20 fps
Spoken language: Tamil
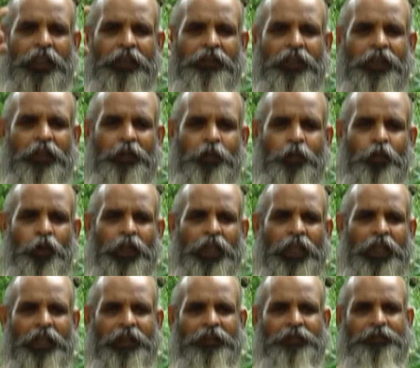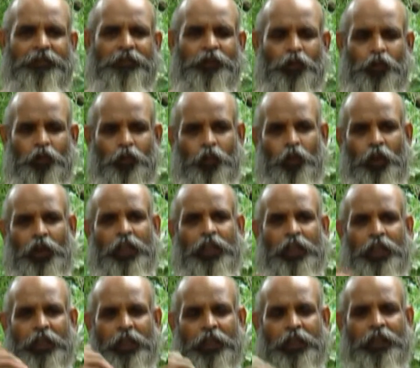இவனுக்கு புரியல உள்ளே
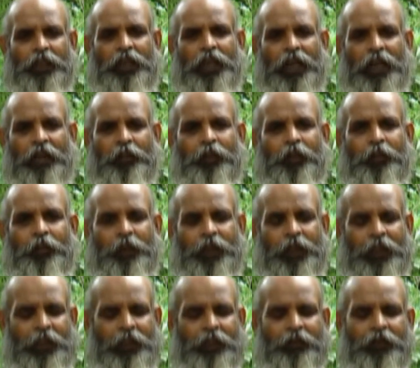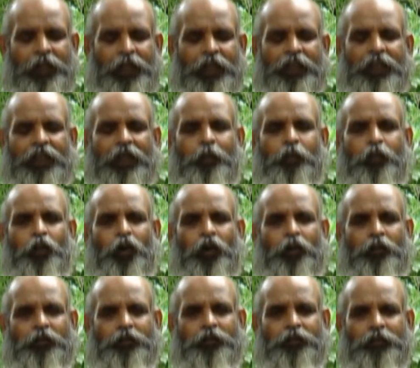இருக்கிறதுக்கு அகம்னு பேர் இது வெளி இருந்தால்
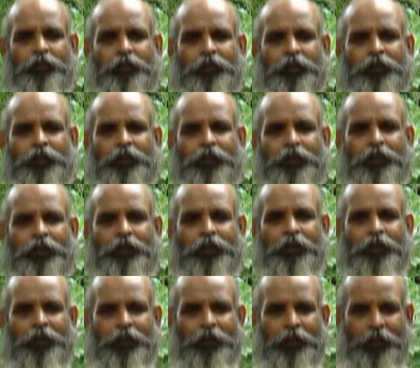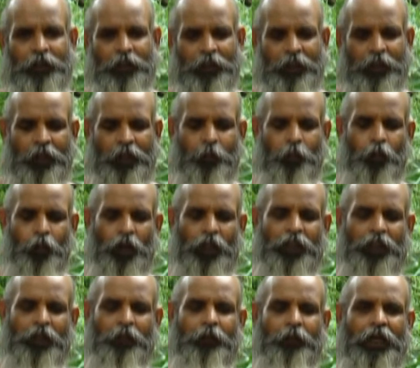புறம் இந்த
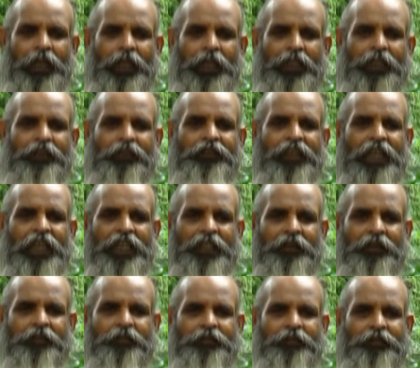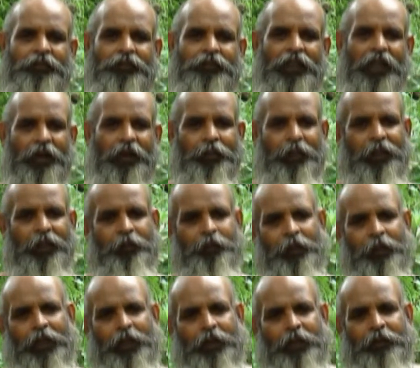புறத்துக்கு மேலே இருந்து வெளி அப்படின்னு
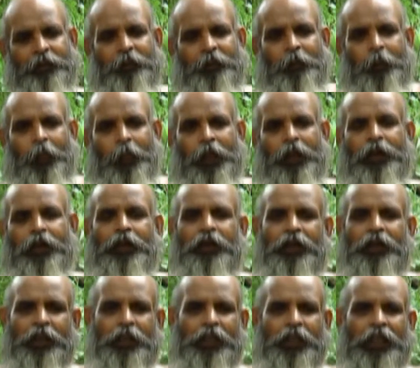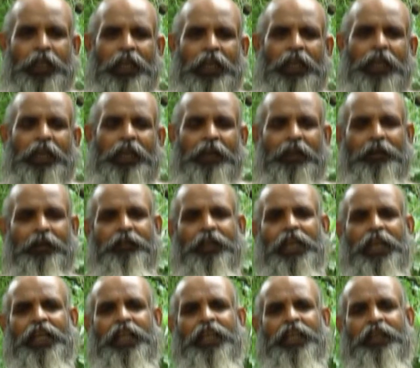பேர் இதில்
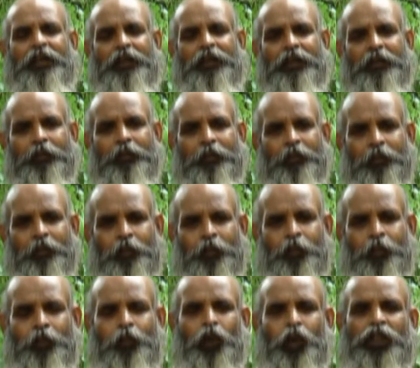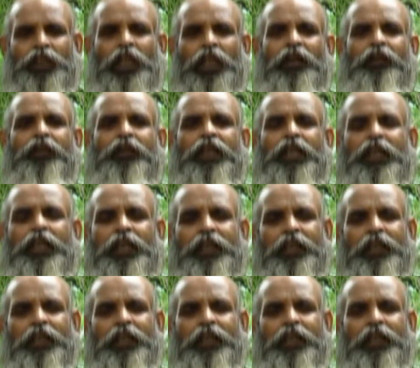வெளி பொட்டல் வெளி